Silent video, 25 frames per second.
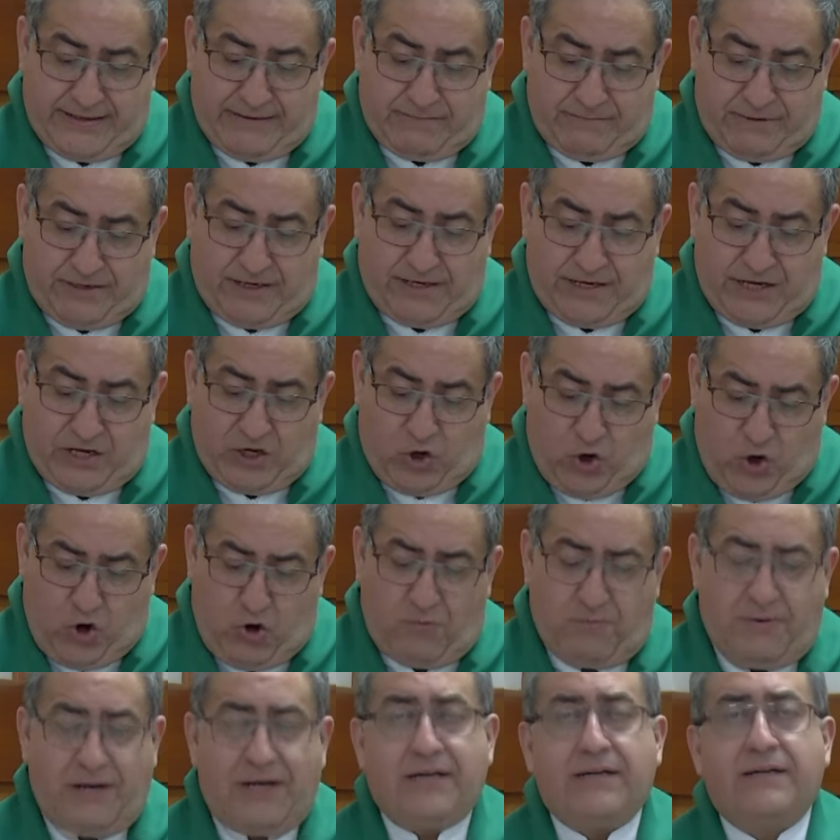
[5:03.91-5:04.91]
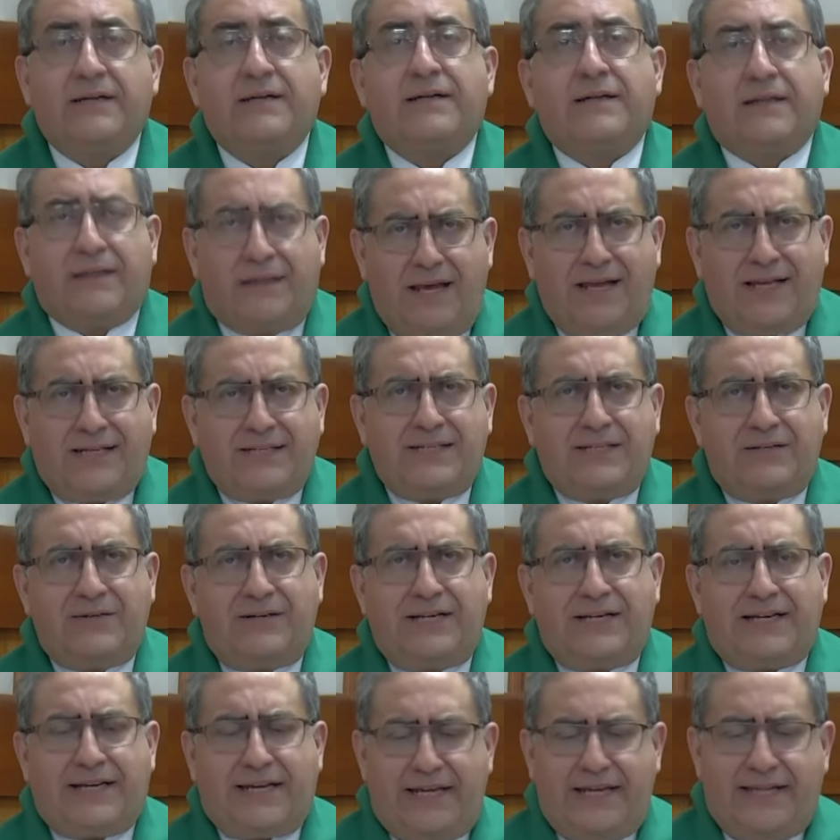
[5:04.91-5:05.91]
para que coma, dáselo a la
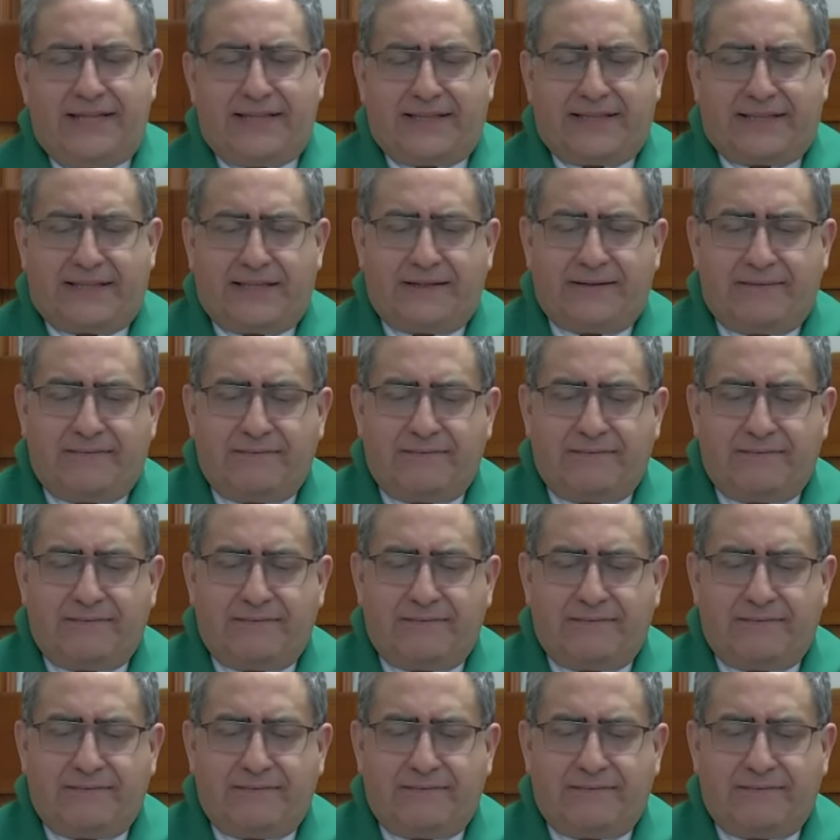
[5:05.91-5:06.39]
gente.